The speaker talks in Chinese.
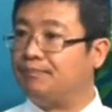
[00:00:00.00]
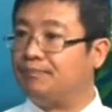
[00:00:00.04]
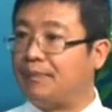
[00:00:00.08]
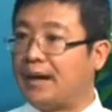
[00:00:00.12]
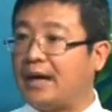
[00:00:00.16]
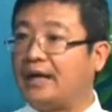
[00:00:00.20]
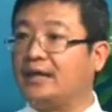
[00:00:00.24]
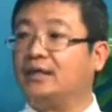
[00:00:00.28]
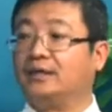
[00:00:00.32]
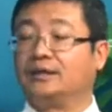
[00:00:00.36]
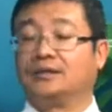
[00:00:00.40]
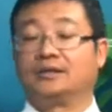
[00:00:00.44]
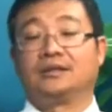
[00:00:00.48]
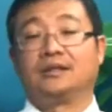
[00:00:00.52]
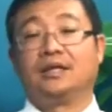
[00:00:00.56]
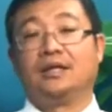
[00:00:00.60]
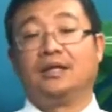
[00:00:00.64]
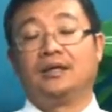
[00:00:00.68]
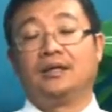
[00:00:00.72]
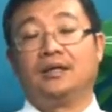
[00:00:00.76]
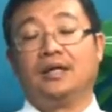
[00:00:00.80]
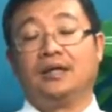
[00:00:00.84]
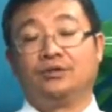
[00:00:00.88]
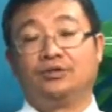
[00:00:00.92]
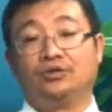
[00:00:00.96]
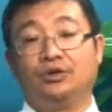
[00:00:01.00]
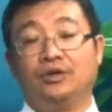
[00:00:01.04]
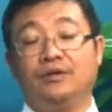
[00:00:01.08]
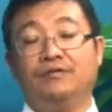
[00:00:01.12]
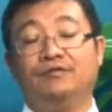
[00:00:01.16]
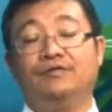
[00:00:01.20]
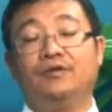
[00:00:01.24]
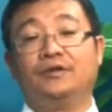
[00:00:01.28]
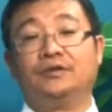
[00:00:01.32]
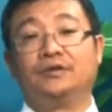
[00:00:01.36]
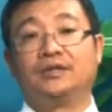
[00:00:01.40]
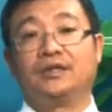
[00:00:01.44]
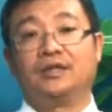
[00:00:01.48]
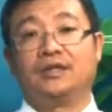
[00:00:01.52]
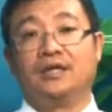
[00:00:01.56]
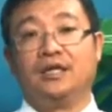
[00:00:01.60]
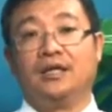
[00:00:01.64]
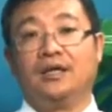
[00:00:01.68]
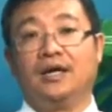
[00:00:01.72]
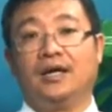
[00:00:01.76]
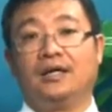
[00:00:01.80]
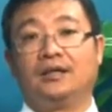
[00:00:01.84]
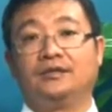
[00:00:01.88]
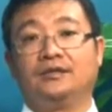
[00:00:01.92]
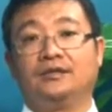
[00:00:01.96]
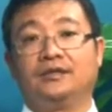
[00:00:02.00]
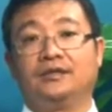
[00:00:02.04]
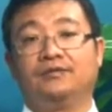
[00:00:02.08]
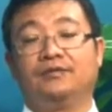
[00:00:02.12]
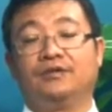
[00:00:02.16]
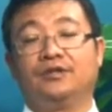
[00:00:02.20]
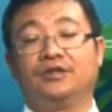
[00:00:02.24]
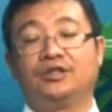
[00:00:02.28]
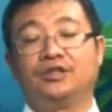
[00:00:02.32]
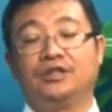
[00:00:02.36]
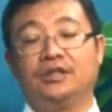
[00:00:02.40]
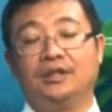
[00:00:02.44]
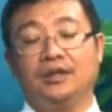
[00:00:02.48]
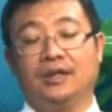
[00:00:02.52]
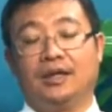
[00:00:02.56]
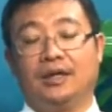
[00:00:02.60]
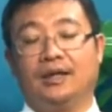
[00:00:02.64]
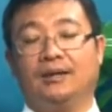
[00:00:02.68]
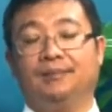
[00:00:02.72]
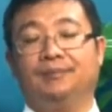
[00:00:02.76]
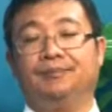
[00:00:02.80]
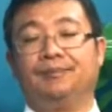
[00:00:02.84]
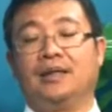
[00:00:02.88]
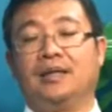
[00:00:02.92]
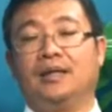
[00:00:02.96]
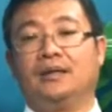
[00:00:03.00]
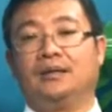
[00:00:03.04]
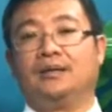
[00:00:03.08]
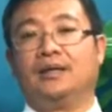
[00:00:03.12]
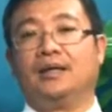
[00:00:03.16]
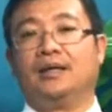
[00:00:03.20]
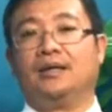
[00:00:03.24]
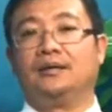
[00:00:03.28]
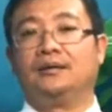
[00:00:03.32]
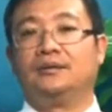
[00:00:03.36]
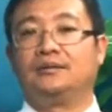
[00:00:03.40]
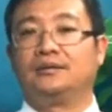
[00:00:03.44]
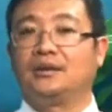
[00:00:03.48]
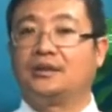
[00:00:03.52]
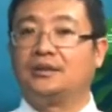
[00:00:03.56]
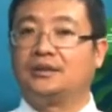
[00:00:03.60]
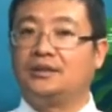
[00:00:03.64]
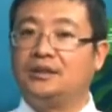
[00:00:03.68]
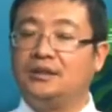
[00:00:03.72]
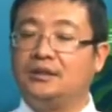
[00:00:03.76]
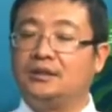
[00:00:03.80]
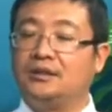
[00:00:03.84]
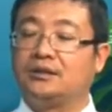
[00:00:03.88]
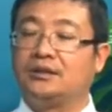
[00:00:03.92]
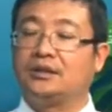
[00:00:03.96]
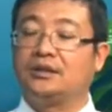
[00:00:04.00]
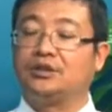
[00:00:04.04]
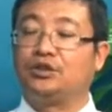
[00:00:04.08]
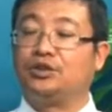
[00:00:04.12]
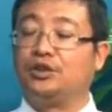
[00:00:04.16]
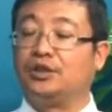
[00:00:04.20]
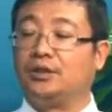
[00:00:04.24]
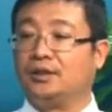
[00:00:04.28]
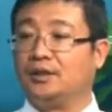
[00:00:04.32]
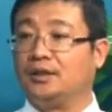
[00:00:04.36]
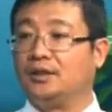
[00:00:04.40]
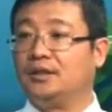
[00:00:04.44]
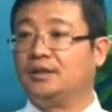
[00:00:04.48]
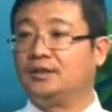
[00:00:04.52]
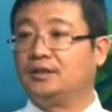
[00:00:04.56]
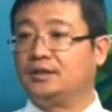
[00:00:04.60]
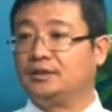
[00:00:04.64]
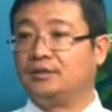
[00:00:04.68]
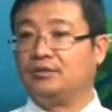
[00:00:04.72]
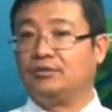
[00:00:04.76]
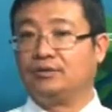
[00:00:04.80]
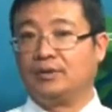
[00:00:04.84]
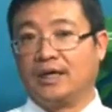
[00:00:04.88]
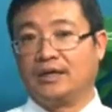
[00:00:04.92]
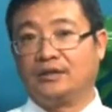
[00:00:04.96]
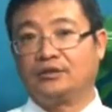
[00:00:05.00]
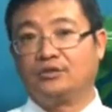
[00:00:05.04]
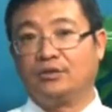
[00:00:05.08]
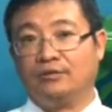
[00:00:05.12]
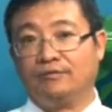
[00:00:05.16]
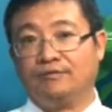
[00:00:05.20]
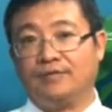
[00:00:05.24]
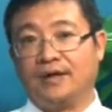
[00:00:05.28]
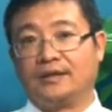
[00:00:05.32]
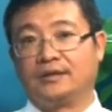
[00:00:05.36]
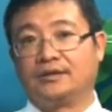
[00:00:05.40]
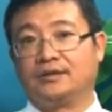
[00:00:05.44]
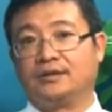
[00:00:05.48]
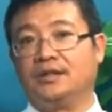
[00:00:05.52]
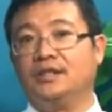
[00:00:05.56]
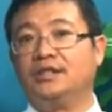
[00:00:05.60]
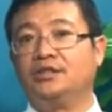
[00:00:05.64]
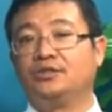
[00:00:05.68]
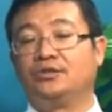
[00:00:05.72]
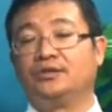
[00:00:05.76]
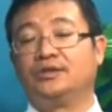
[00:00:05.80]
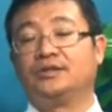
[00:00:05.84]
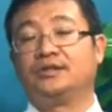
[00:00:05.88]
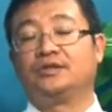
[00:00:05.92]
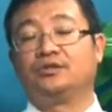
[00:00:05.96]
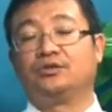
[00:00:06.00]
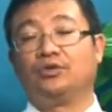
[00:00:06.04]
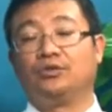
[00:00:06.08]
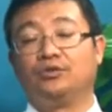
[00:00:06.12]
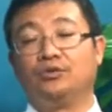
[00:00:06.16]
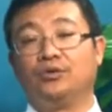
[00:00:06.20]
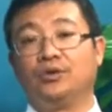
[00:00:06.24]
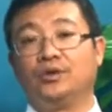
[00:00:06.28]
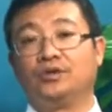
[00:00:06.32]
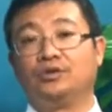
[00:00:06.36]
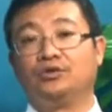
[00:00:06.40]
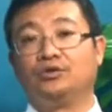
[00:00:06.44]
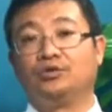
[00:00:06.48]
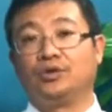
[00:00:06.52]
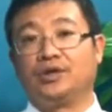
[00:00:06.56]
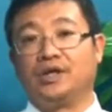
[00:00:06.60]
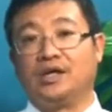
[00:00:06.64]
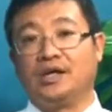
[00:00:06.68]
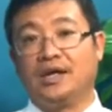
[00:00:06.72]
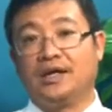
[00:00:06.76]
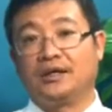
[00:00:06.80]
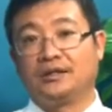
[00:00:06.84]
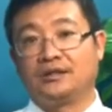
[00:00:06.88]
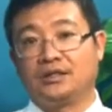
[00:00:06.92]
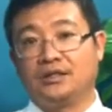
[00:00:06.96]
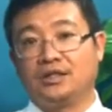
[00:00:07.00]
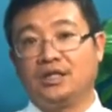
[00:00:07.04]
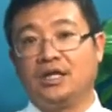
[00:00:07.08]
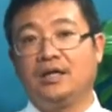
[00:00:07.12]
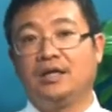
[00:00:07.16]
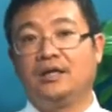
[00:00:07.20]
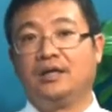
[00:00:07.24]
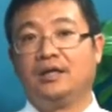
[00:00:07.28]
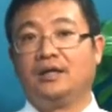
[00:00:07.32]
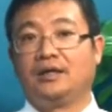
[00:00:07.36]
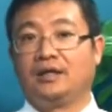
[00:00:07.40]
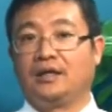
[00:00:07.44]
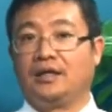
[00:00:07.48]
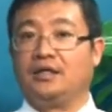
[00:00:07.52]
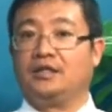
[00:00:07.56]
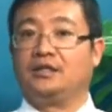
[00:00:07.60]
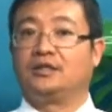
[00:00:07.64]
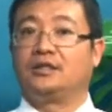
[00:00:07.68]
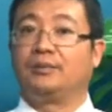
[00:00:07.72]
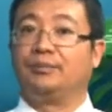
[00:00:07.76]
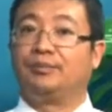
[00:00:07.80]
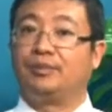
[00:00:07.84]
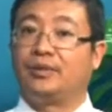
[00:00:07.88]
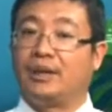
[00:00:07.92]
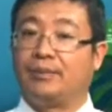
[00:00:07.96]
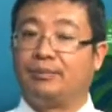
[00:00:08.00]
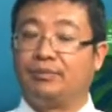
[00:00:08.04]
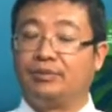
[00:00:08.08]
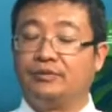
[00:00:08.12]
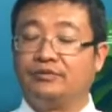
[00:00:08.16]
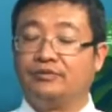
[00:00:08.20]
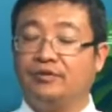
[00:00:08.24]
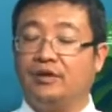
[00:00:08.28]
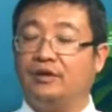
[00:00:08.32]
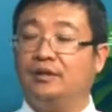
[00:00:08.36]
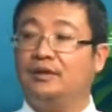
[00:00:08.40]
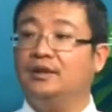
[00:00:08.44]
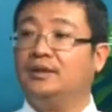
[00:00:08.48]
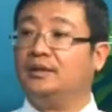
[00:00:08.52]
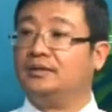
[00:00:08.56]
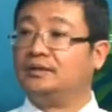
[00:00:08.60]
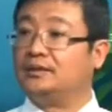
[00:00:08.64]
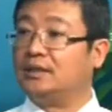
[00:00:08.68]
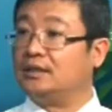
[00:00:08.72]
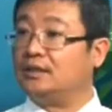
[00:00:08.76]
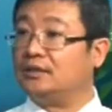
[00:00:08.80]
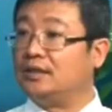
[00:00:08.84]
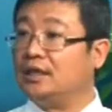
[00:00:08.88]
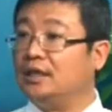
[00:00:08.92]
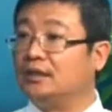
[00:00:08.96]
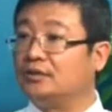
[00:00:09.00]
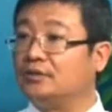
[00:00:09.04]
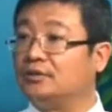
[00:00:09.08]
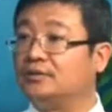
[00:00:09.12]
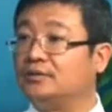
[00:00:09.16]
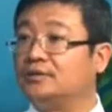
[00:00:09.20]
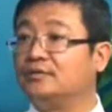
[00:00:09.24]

buyers 要出一封这个银行的这封信啊，那这个信的这个取得呢，其实有两种方式，一种呢是通过就是说银行直接给你这个 pre approval，这第二